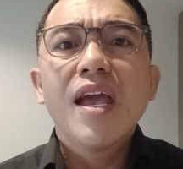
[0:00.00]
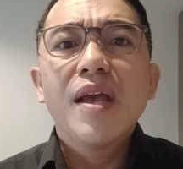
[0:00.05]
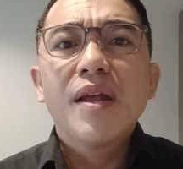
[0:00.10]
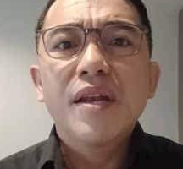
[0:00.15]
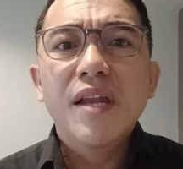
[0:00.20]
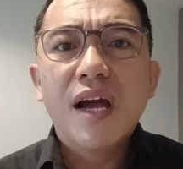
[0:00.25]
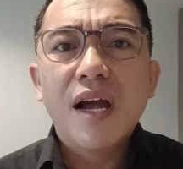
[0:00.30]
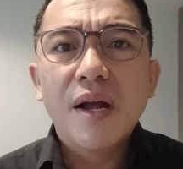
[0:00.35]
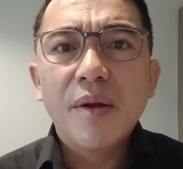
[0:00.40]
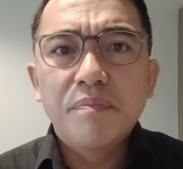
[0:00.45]

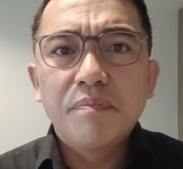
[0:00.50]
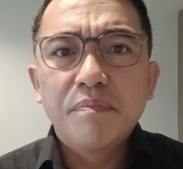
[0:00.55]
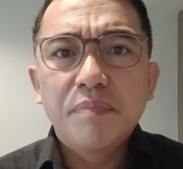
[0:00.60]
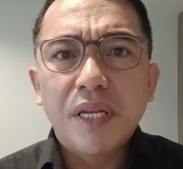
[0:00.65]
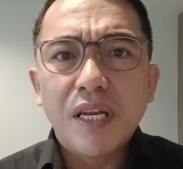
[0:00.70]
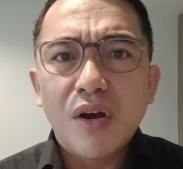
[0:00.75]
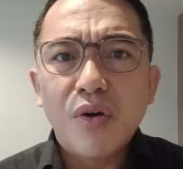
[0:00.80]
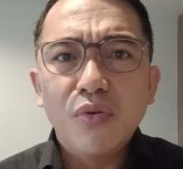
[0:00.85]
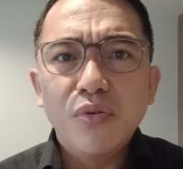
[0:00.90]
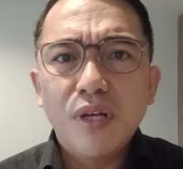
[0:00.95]
na
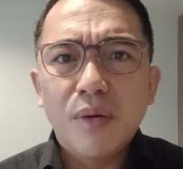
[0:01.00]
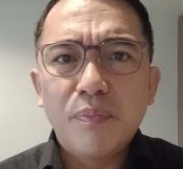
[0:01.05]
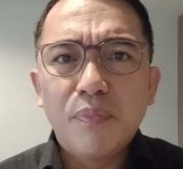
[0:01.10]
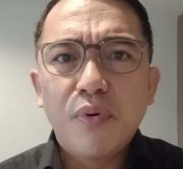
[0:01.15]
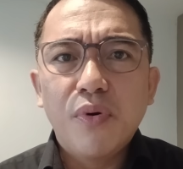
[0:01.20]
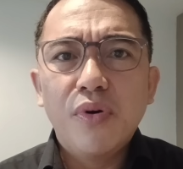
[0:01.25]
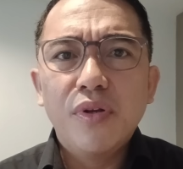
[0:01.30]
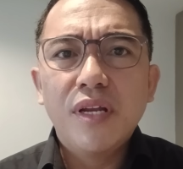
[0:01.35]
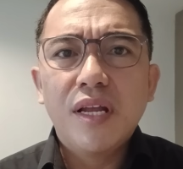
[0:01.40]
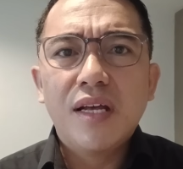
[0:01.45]
panahon na
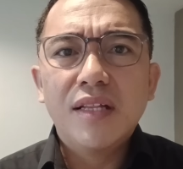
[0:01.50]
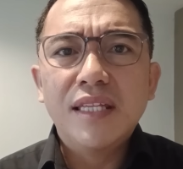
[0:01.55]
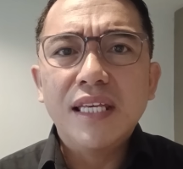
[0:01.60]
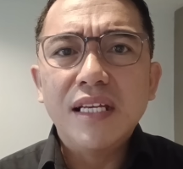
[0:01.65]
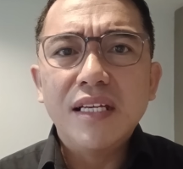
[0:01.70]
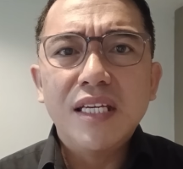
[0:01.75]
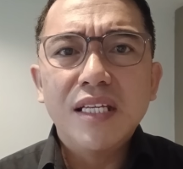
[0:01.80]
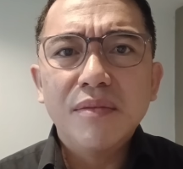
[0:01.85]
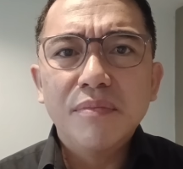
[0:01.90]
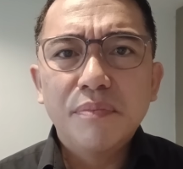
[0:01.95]
po na
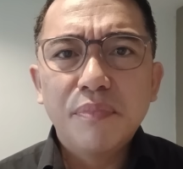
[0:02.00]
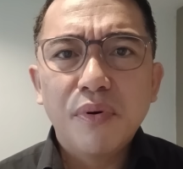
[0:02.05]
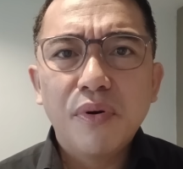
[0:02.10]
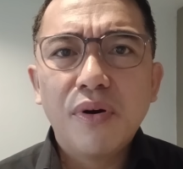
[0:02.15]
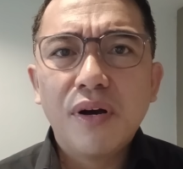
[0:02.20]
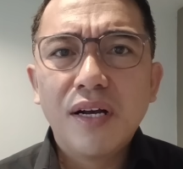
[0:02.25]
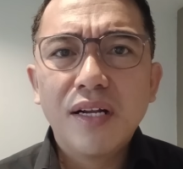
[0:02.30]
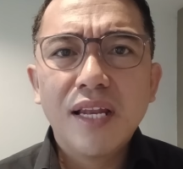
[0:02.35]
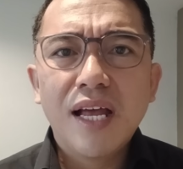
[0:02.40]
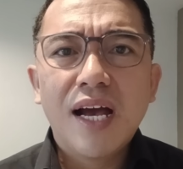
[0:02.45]
dinggin po
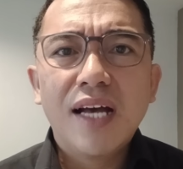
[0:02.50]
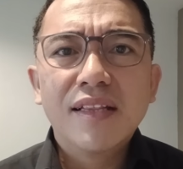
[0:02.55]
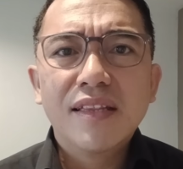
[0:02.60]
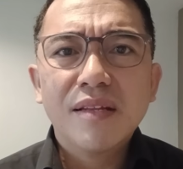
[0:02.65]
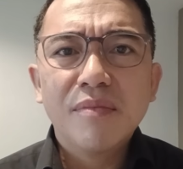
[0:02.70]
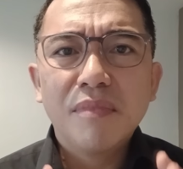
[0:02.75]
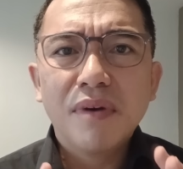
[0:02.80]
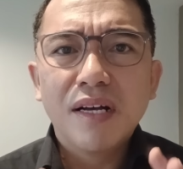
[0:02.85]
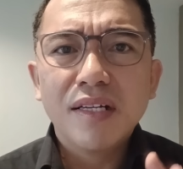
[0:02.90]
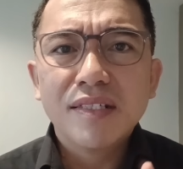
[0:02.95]
ang lahat ng
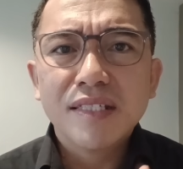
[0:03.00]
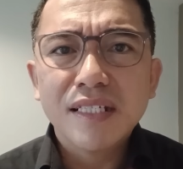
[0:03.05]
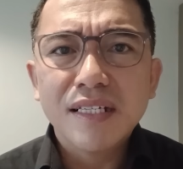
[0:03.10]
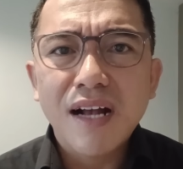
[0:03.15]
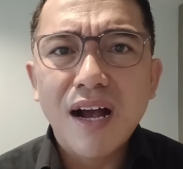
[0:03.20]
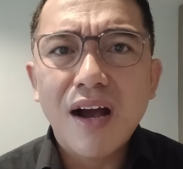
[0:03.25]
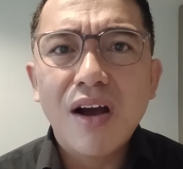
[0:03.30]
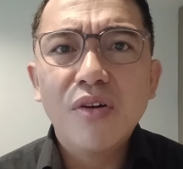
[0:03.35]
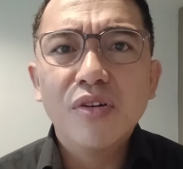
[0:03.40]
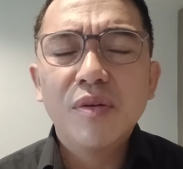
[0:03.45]
mga
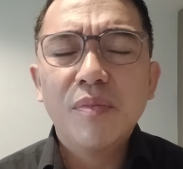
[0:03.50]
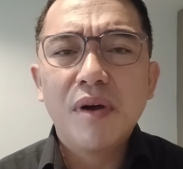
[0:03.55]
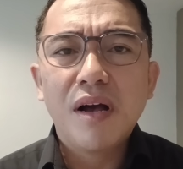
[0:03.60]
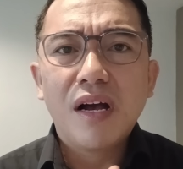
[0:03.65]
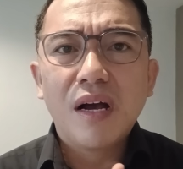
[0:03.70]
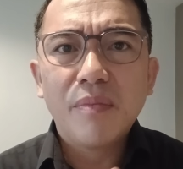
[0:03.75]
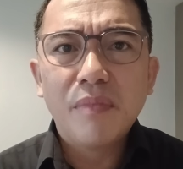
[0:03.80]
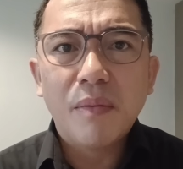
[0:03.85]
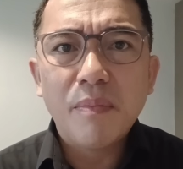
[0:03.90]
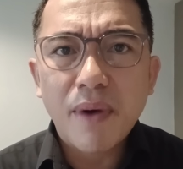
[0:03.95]
sigaw, ng mga
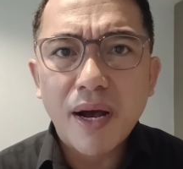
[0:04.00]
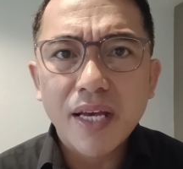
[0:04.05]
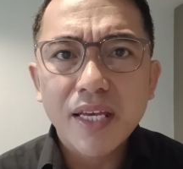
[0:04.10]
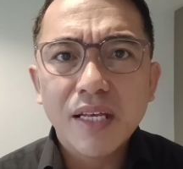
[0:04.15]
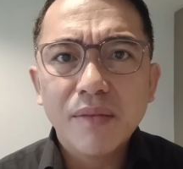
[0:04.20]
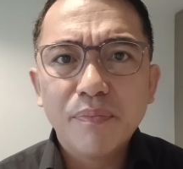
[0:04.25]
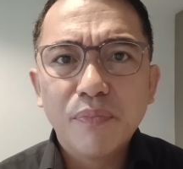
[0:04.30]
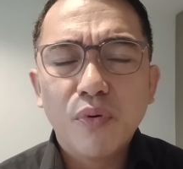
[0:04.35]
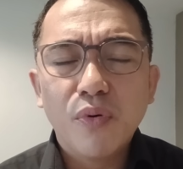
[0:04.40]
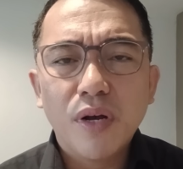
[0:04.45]
kababayan
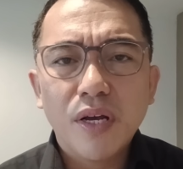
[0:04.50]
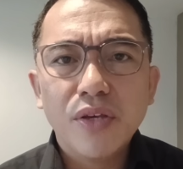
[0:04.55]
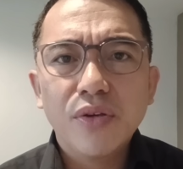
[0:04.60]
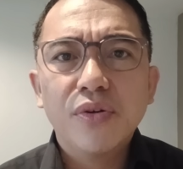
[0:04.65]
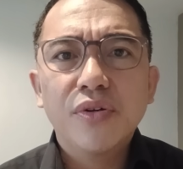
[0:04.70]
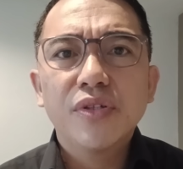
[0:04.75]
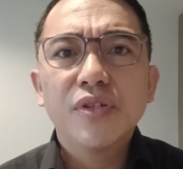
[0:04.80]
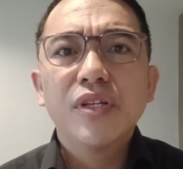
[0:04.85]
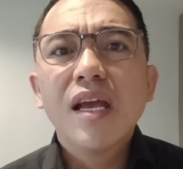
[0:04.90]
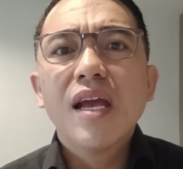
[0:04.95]
po
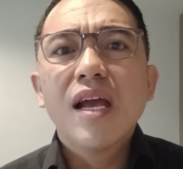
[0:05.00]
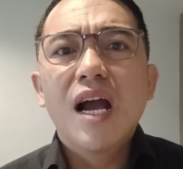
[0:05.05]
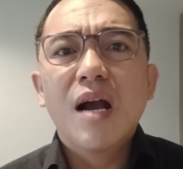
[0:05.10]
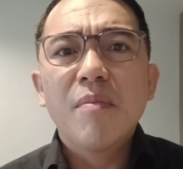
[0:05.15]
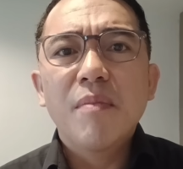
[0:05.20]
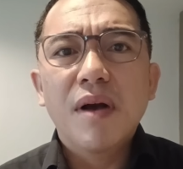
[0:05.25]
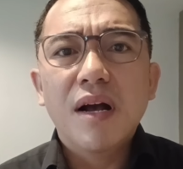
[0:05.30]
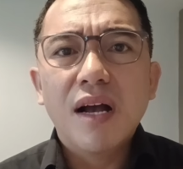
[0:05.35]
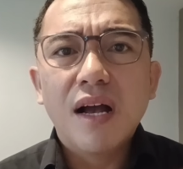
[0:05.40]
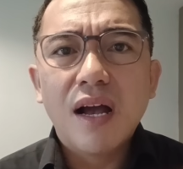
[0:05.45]
ngayon, ang
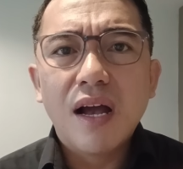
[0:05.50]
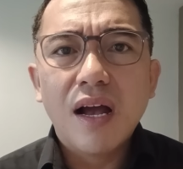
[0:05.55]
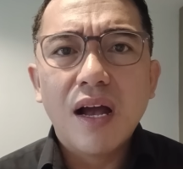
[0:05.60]
mga